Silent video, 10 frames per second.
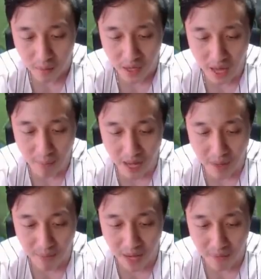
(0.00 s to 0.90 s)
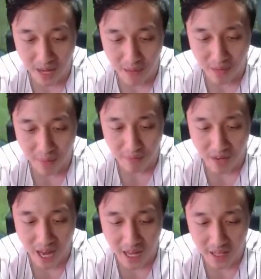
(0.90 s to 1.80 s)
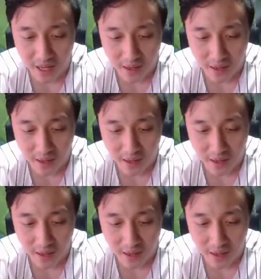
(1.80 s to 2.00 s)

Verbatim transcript: Pelan, pelan, pelan, pelan, pelan, pelan.